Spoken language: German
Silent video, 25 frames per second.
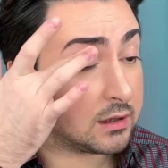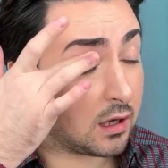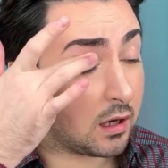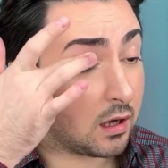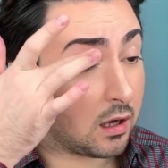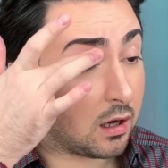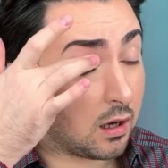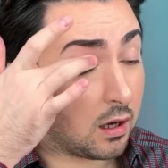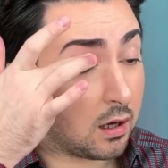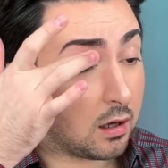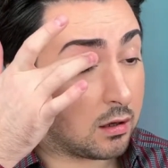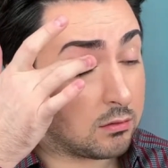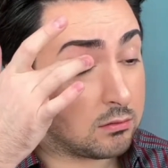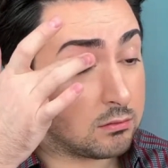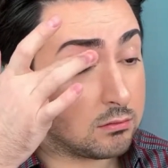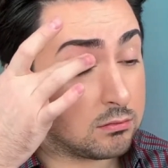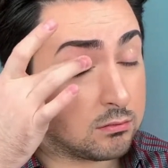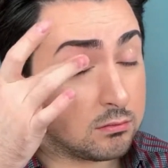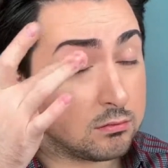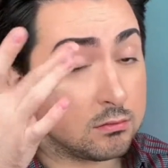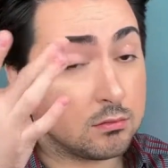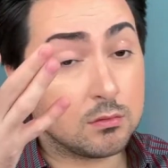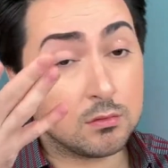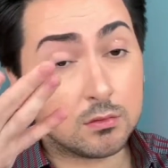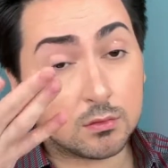
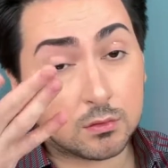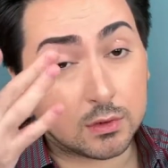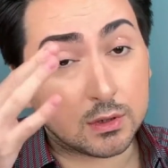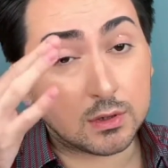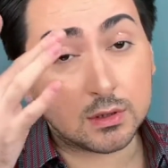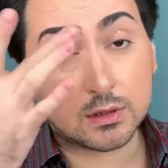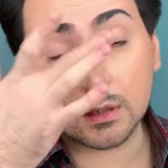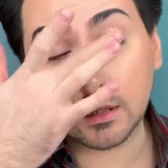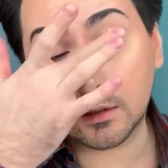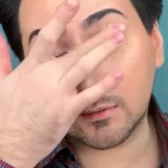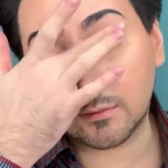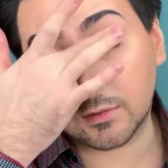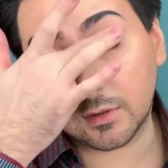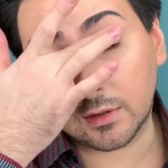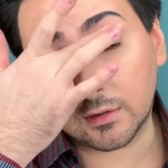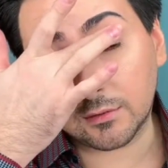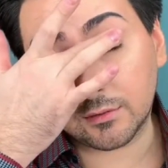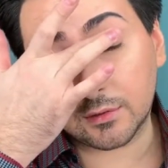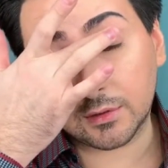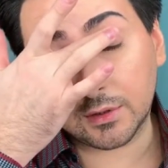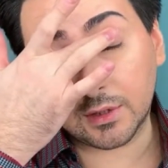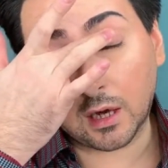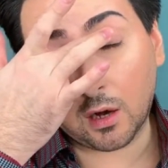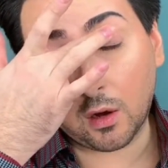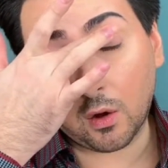oder in dem Fall
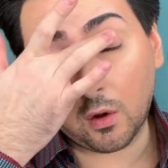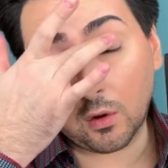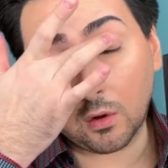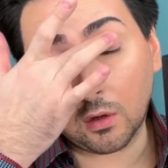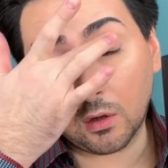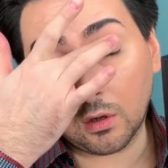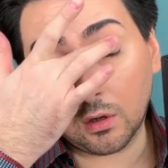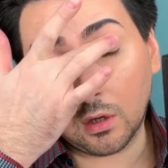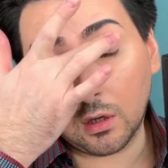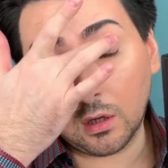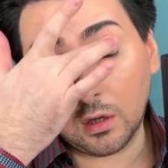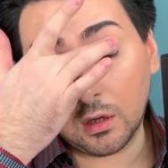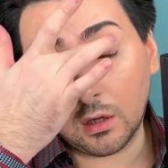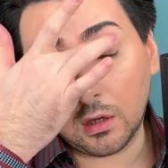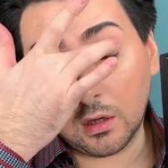für die Augen.